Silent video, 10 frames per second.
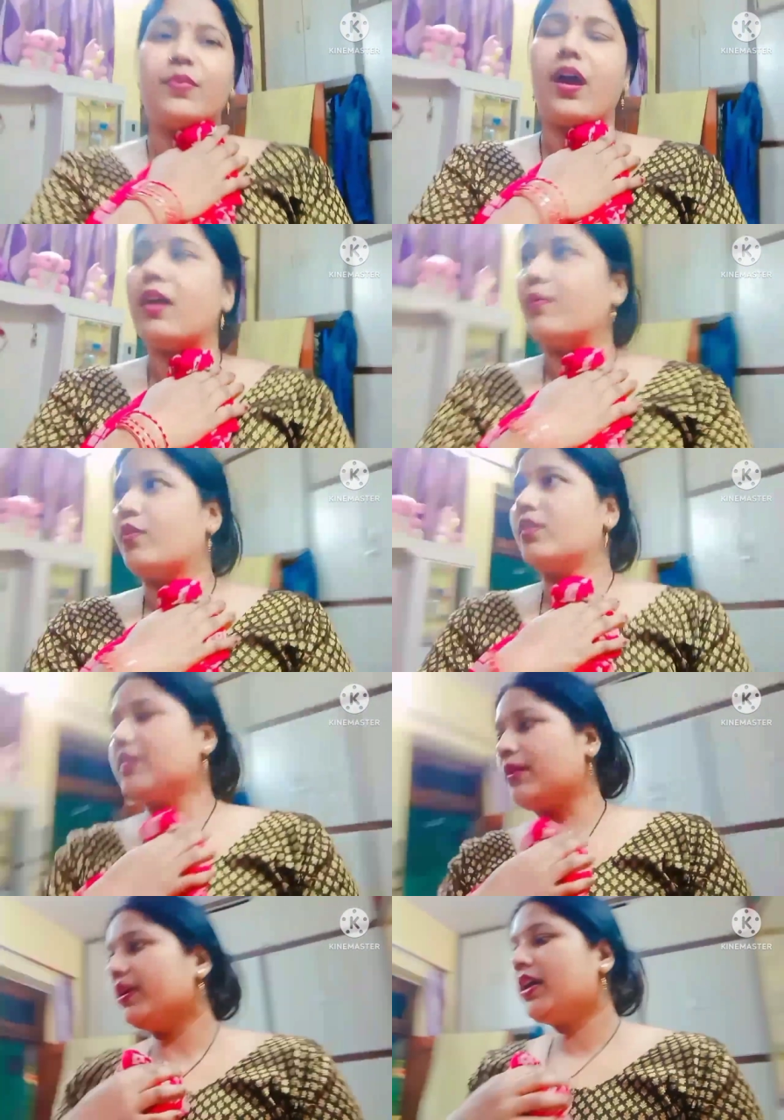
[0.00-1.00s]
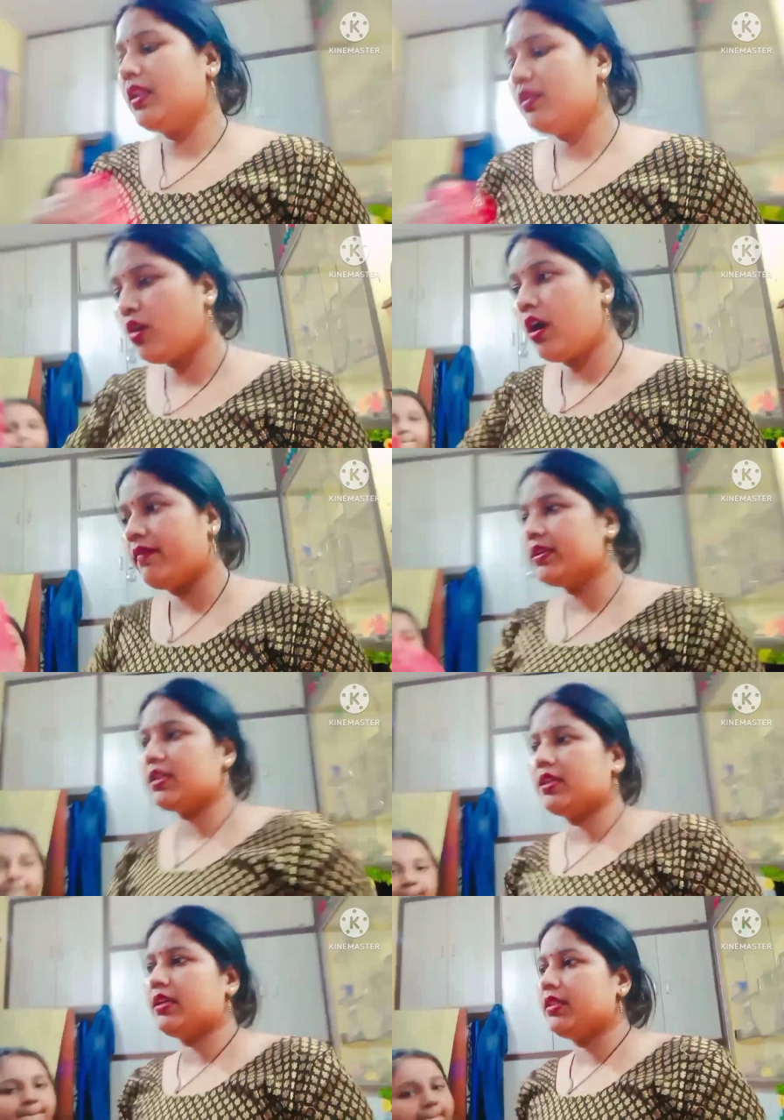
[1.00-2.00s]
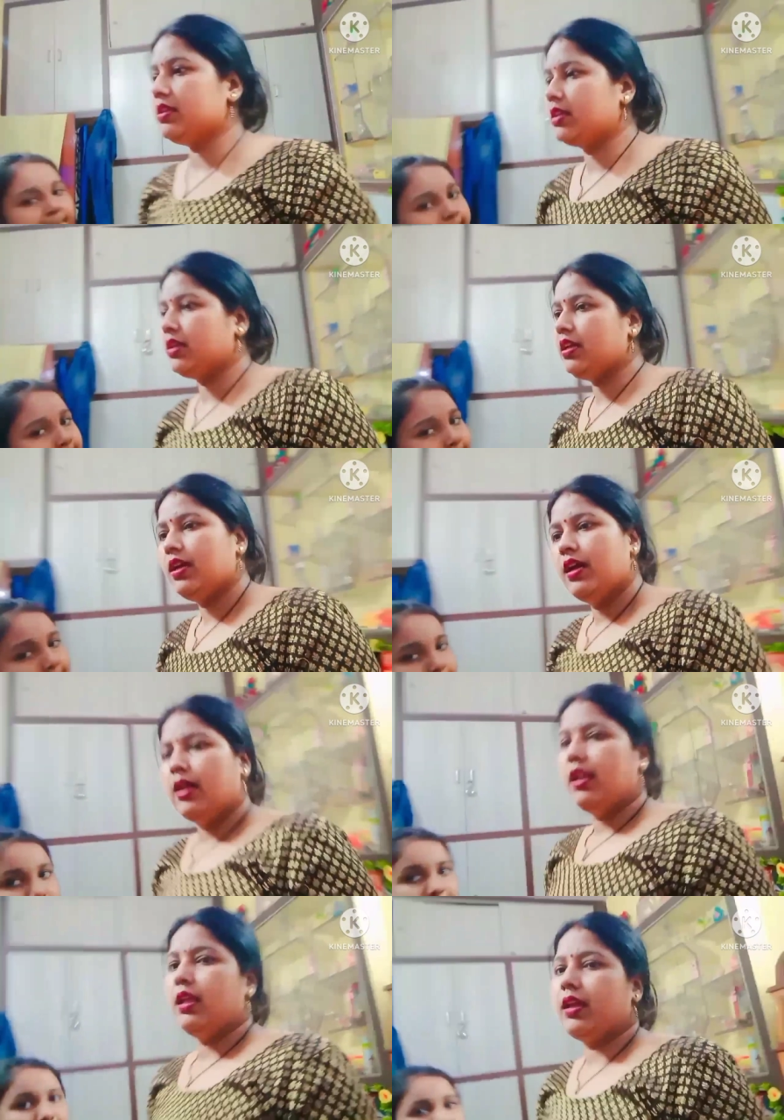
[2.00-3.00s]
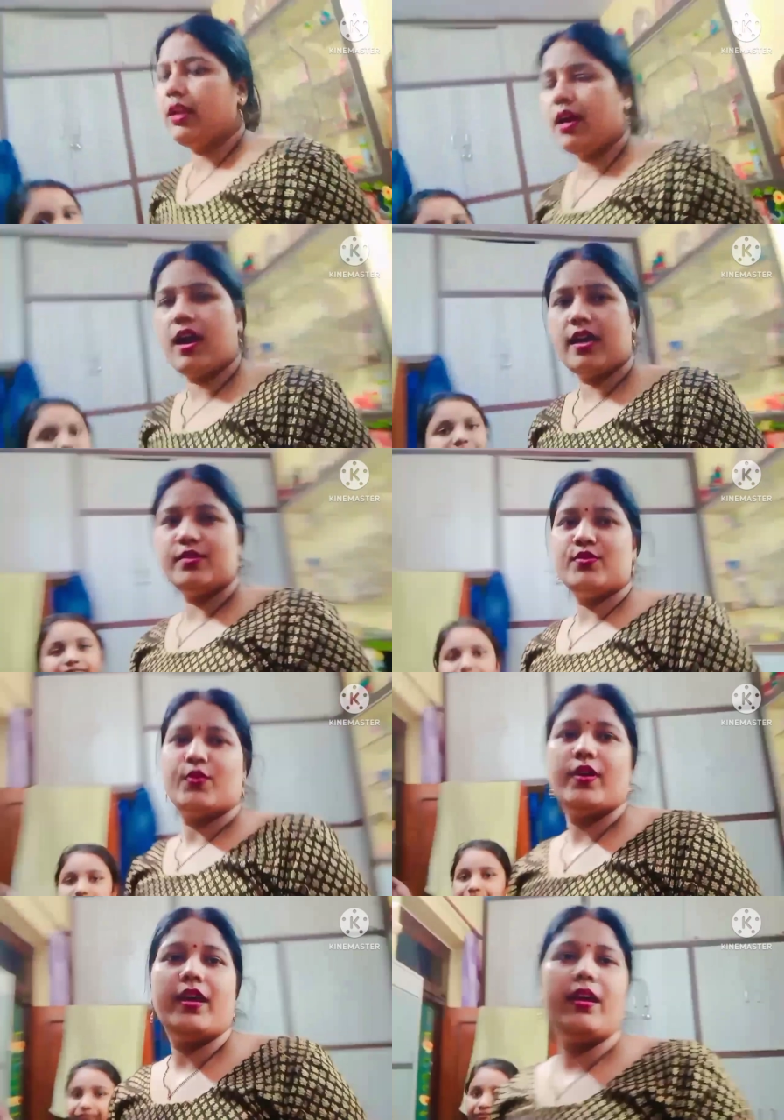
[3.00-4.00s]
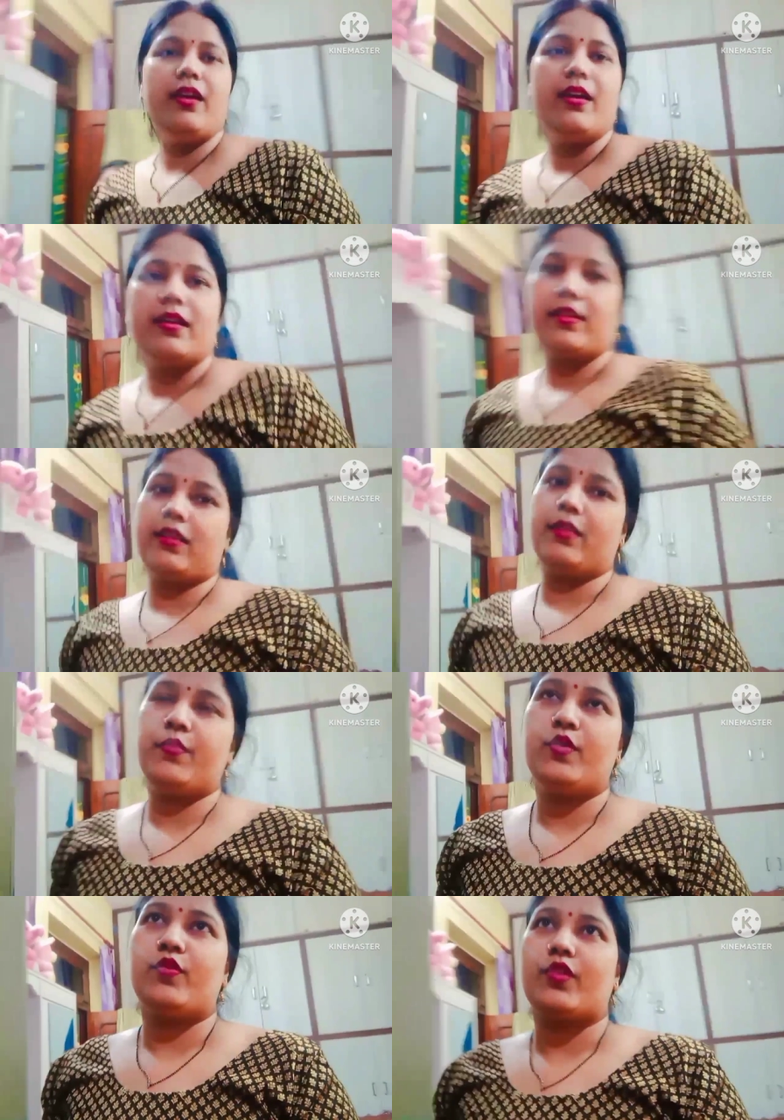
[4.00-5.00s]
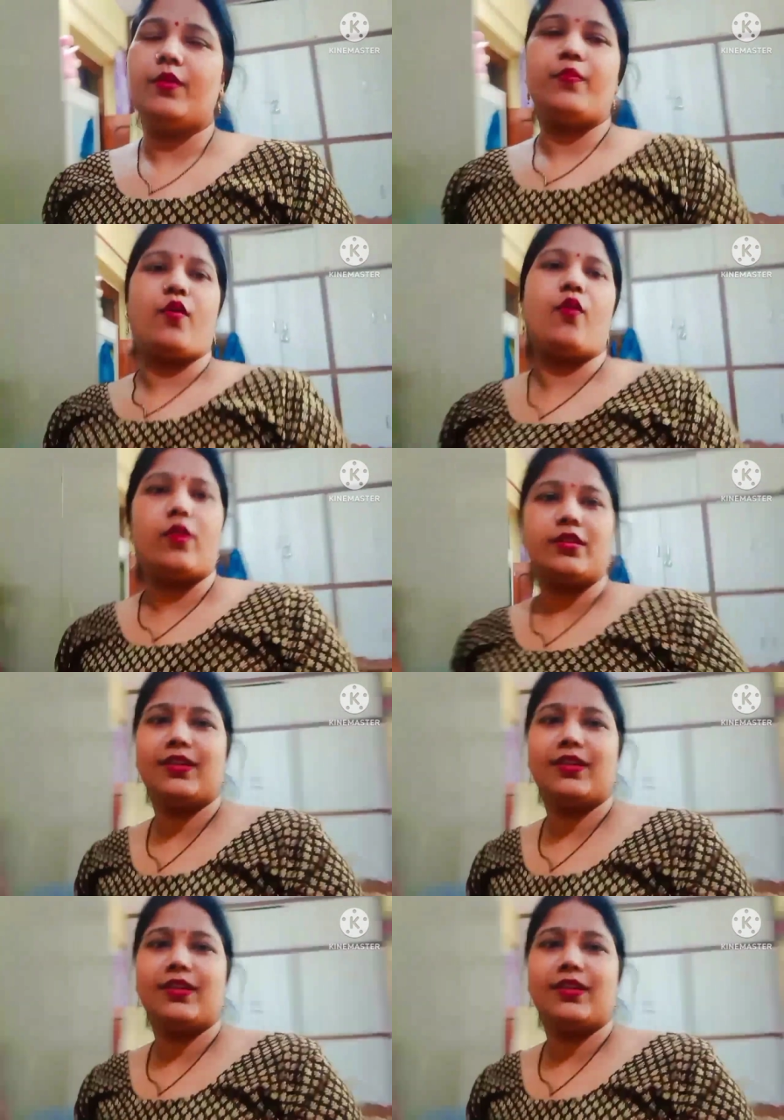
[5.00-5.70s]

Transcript: बाहर बहुत गर्मी कल तो हवा चल रही थी ठंडी लेकिन आज जो है गर्मी हो रही है बहुत